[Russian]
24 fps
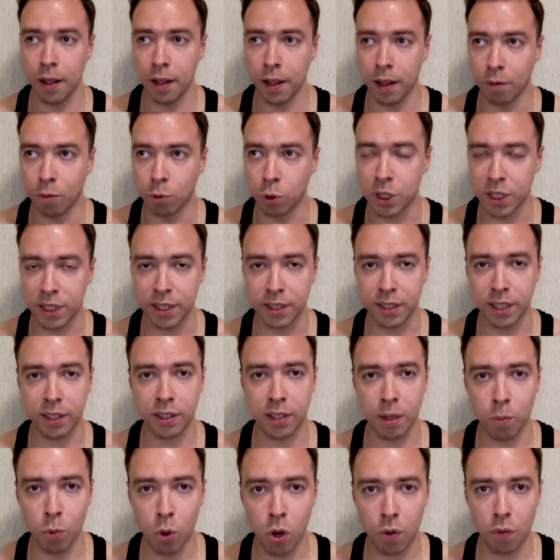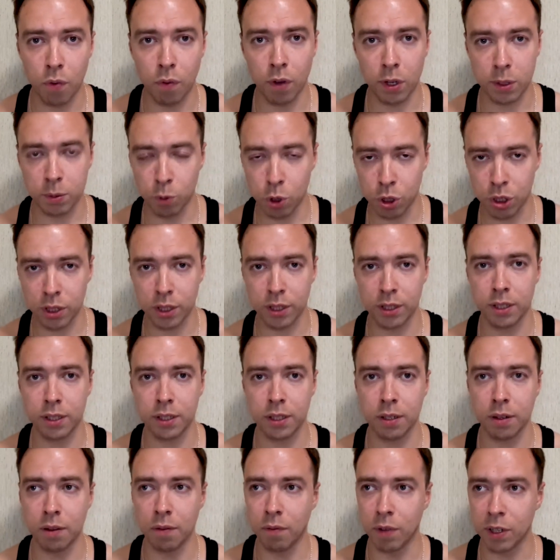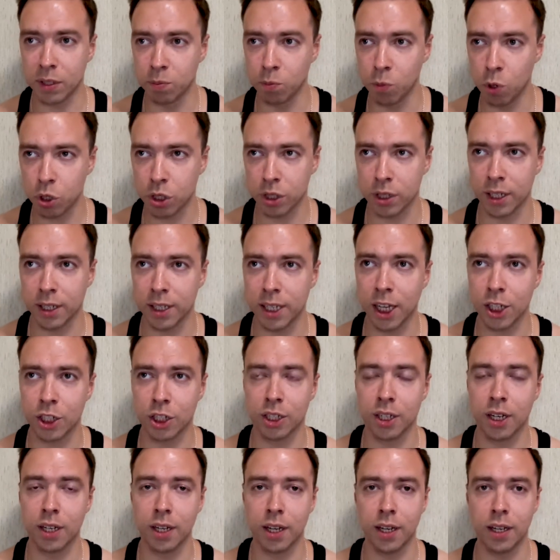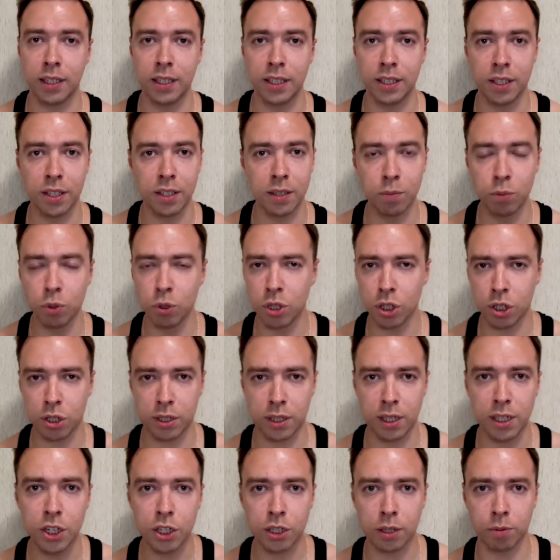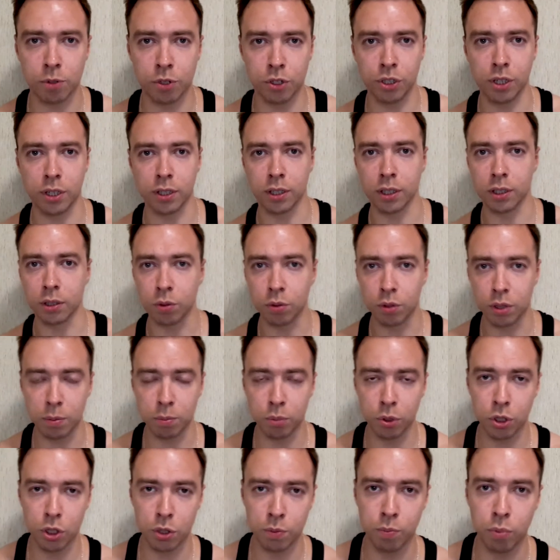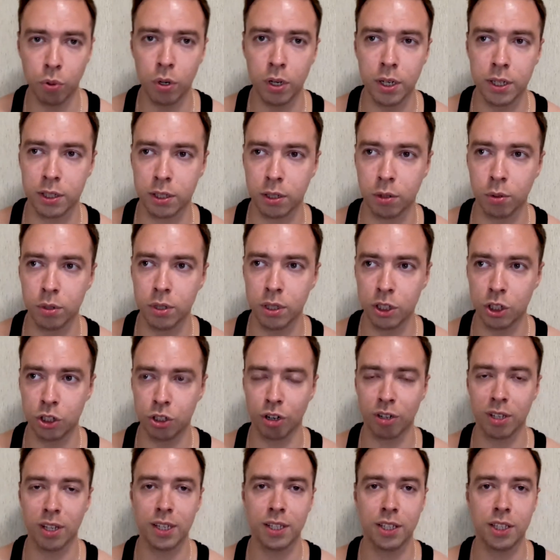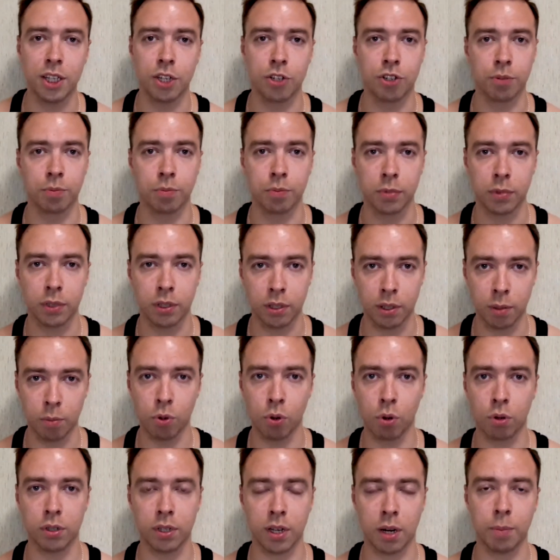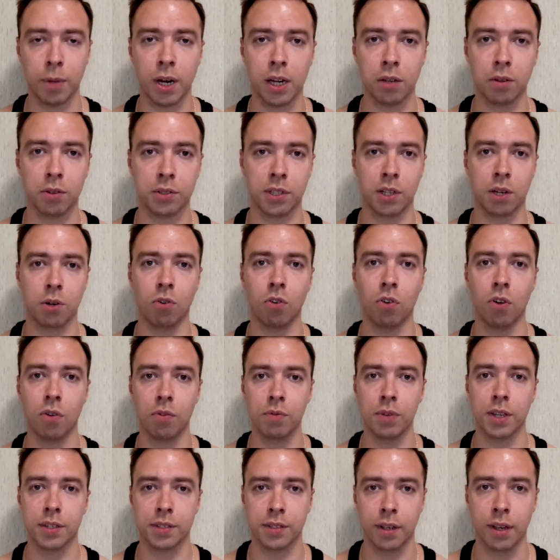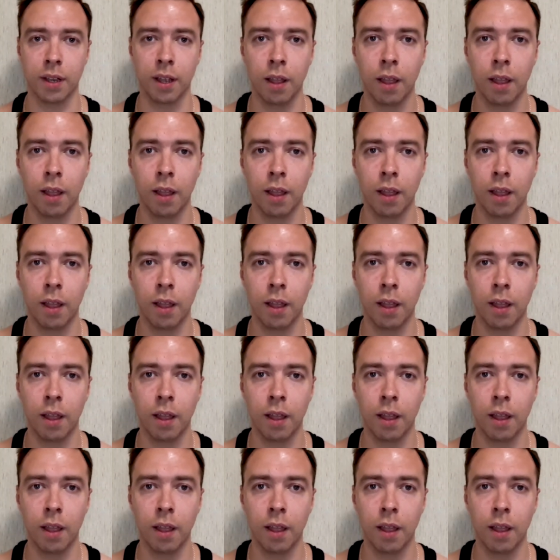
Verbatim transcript: Вот если ты эктоморф, возможно, Возможно, даже и ты не будешь слишком жирный, но ты будешь более склонен к жирноте, чем к набору нормального здорового веса.